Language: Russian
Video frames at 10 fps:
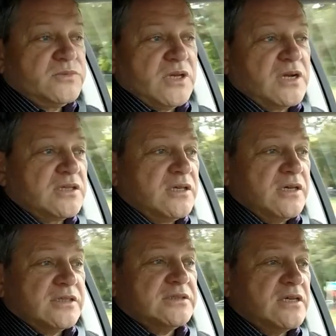так она
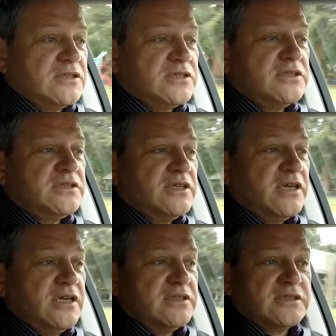и останется
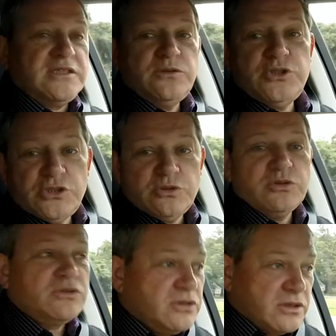лотереей на следующий
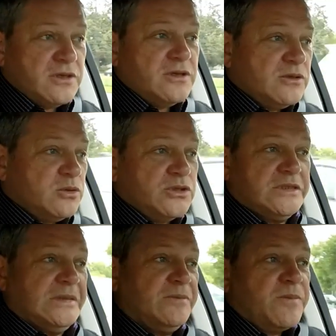год. То
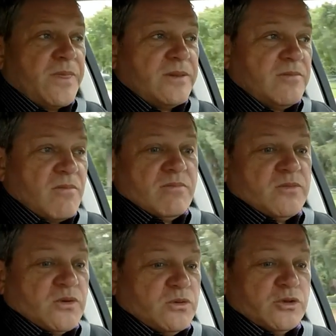есть
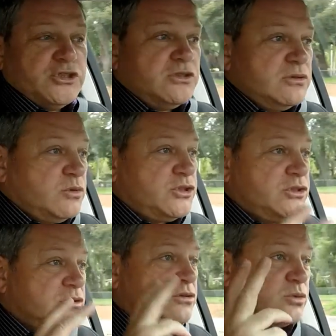
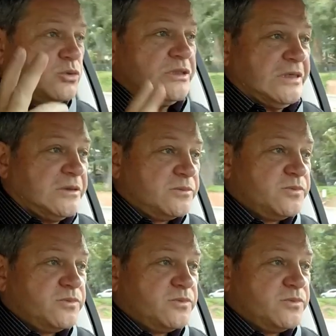очень-очень трудно